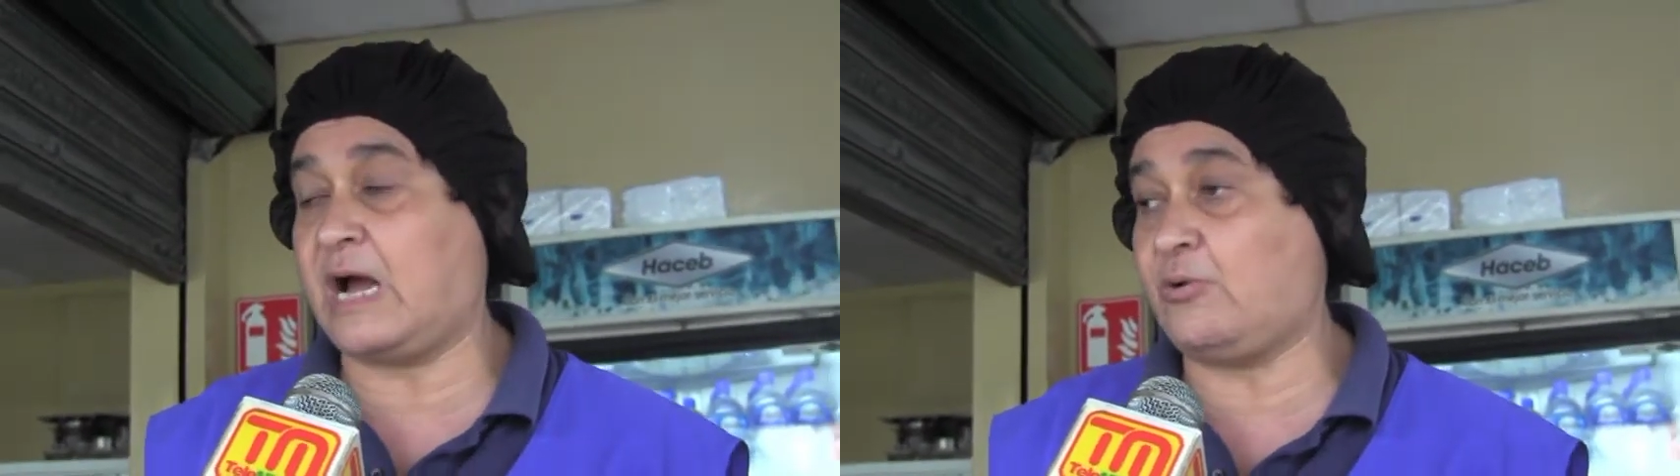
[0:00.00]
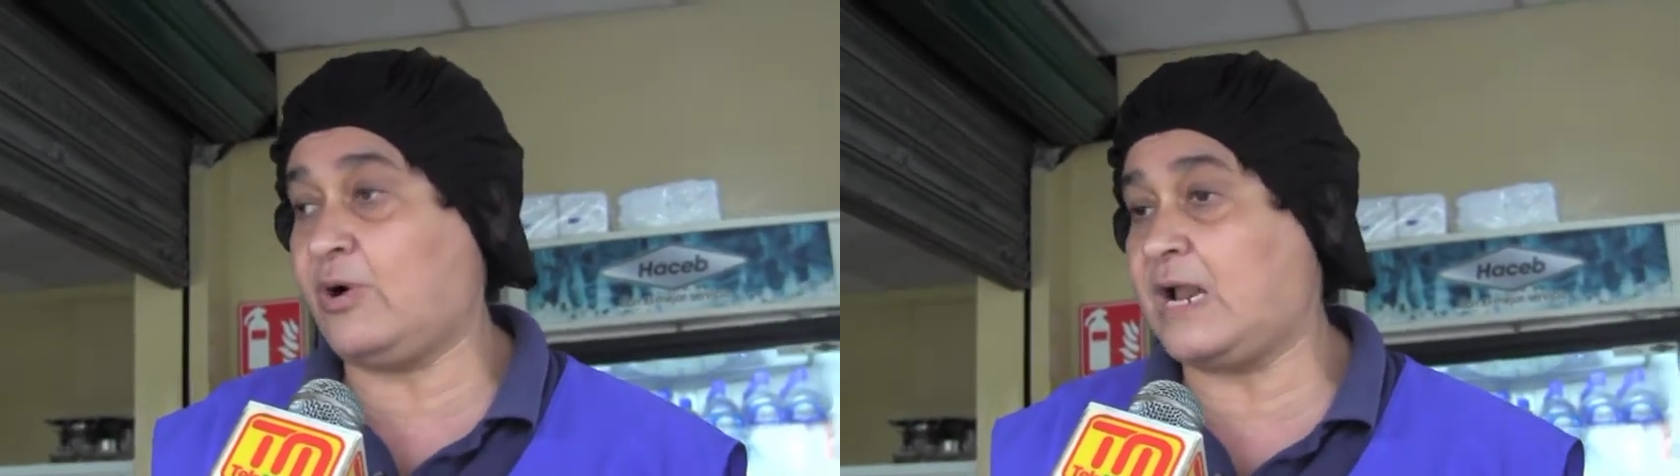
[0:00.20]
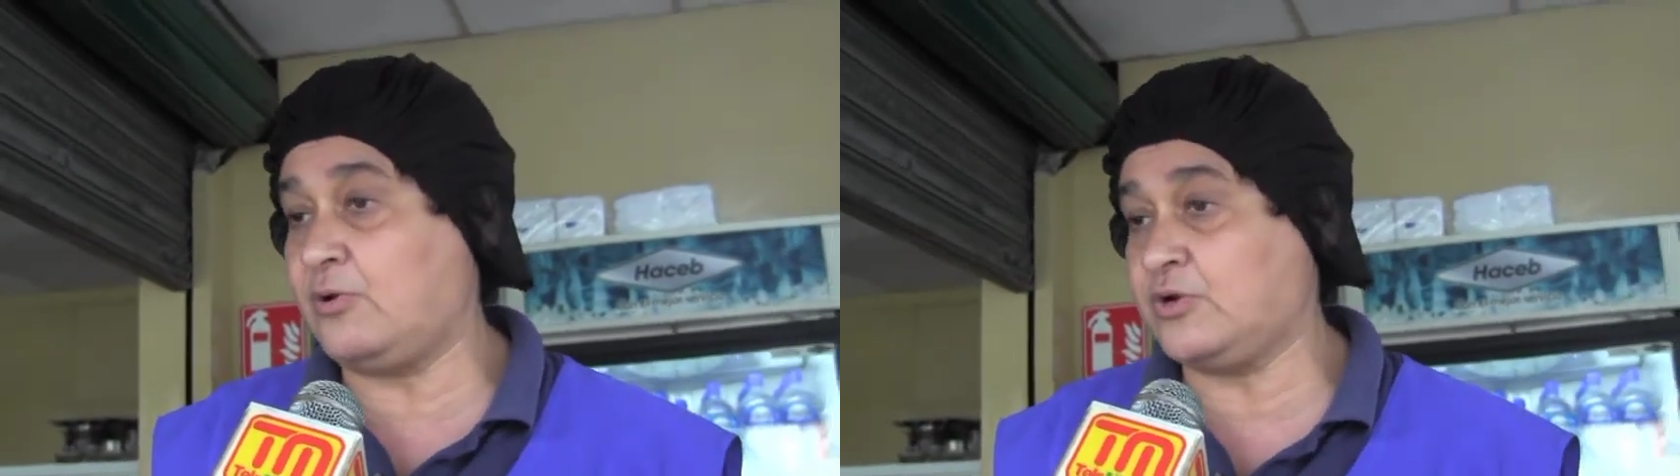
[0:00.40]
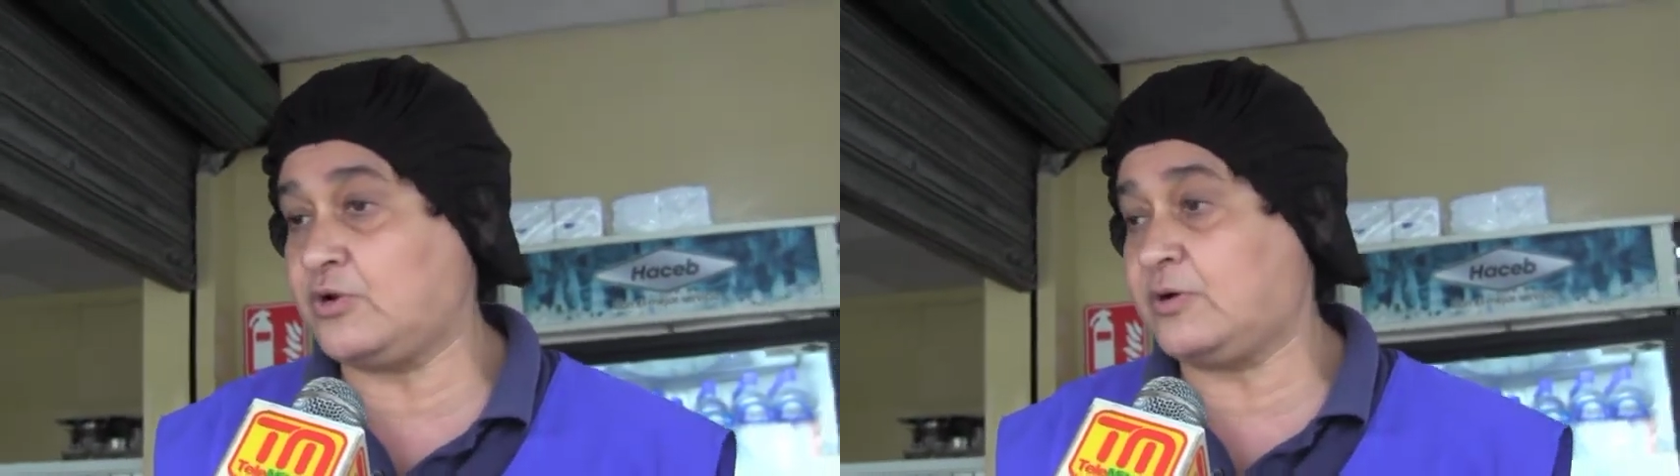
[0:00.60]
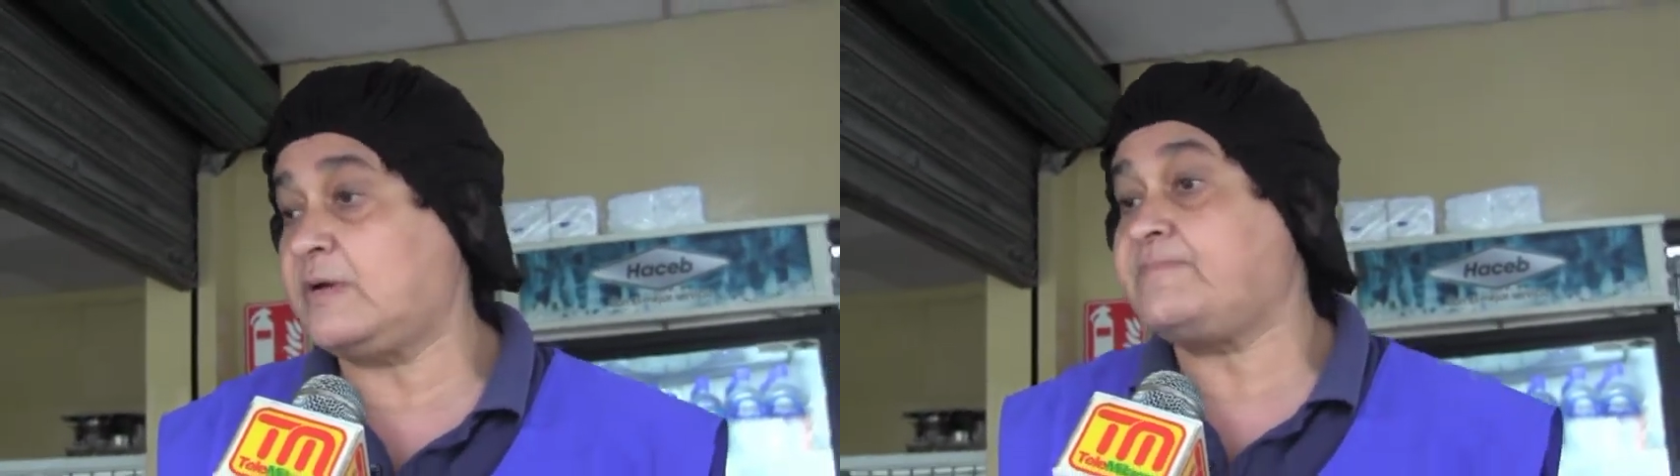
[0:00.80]
a un
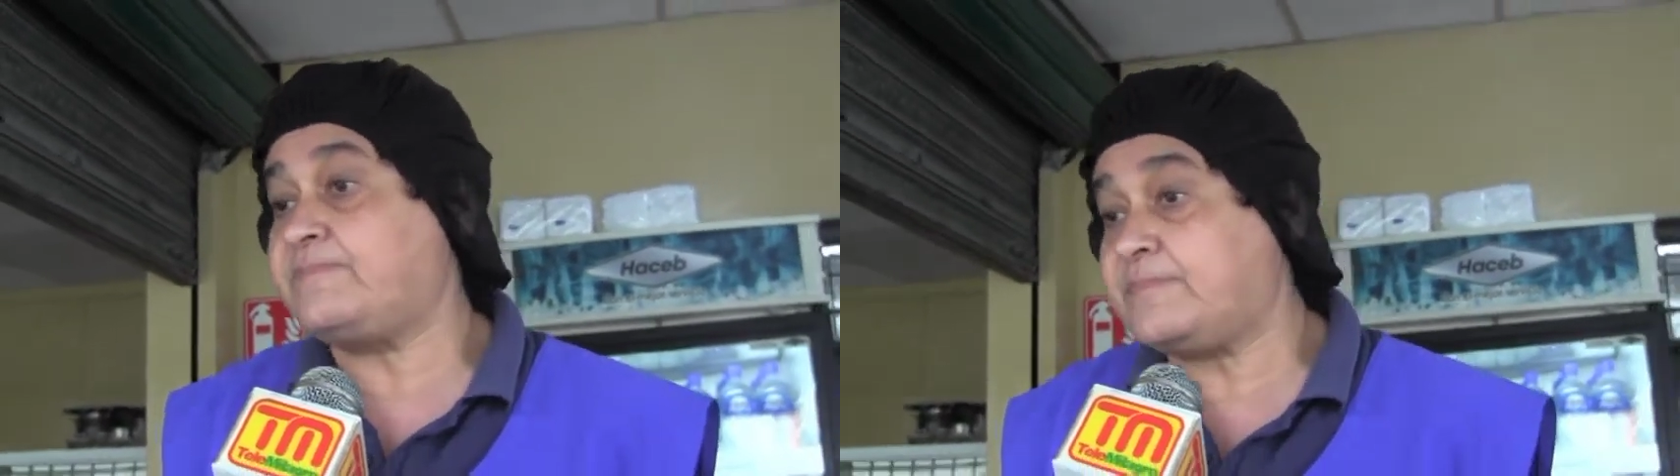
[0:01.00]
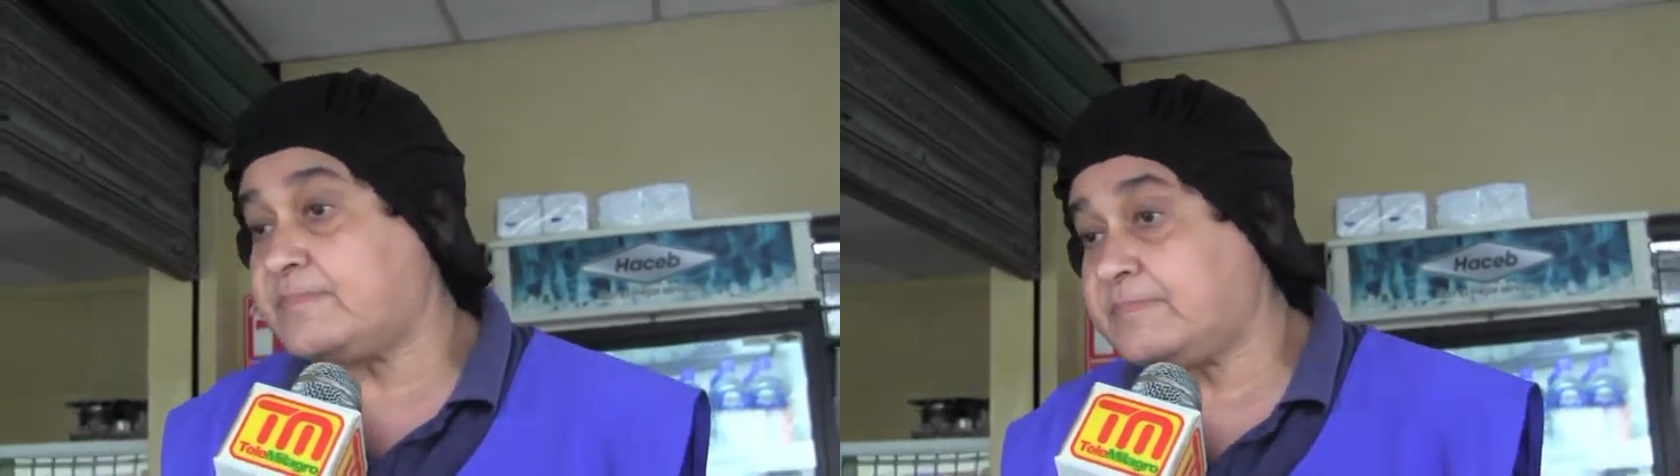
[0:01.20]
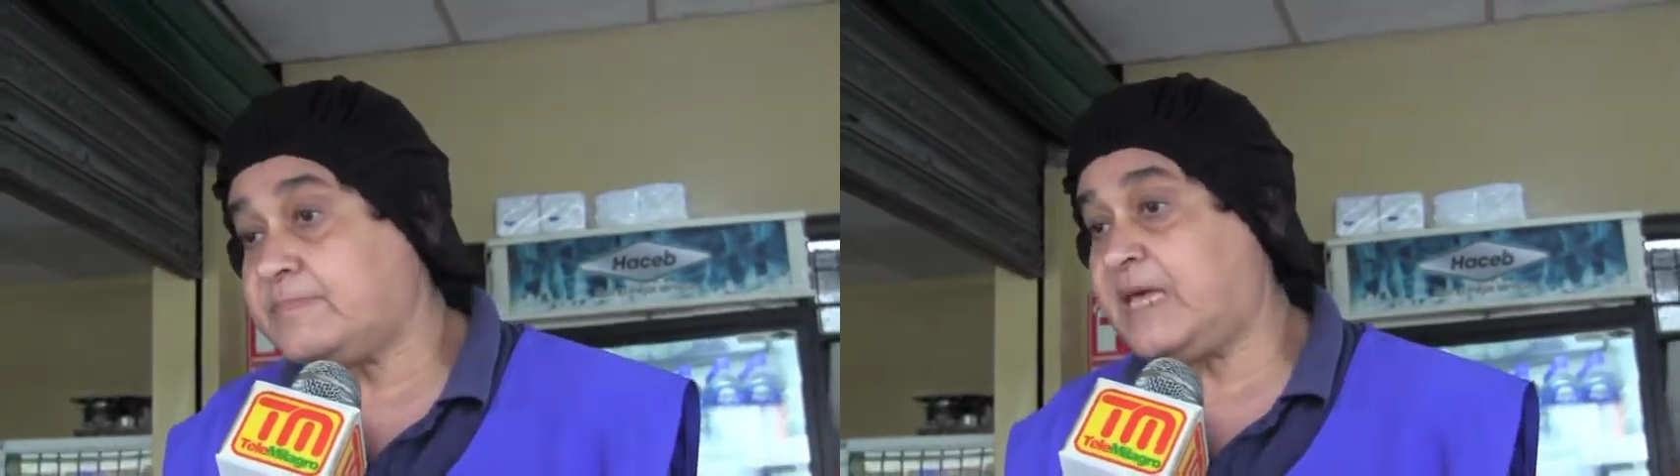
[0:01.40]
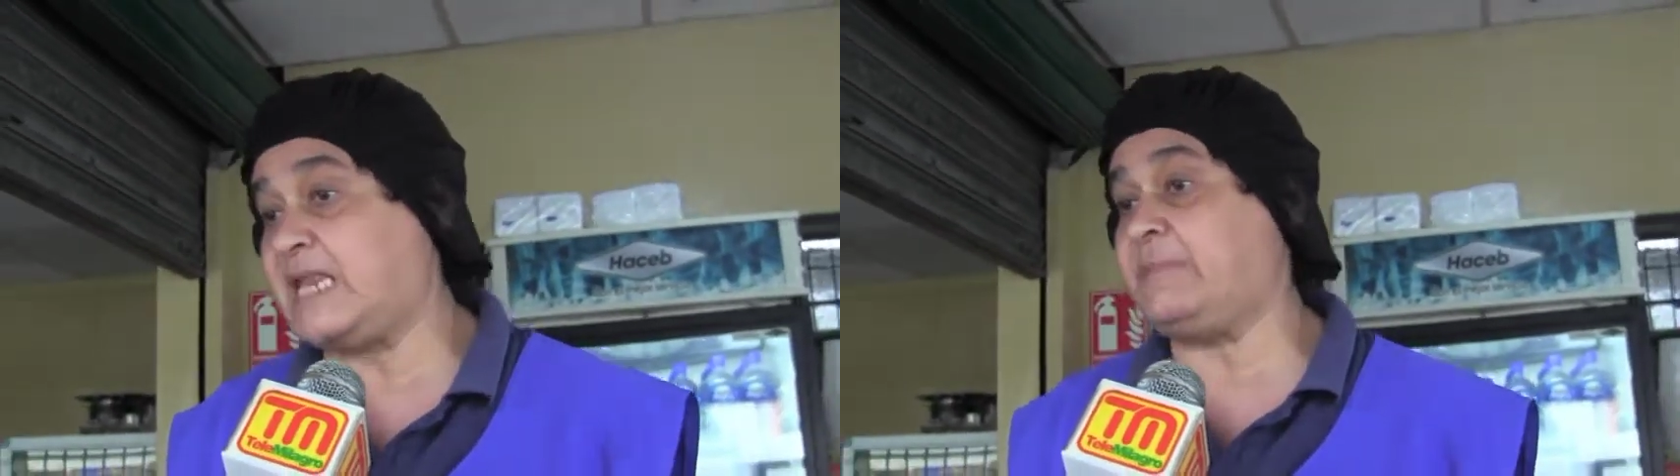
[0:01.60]
alumno de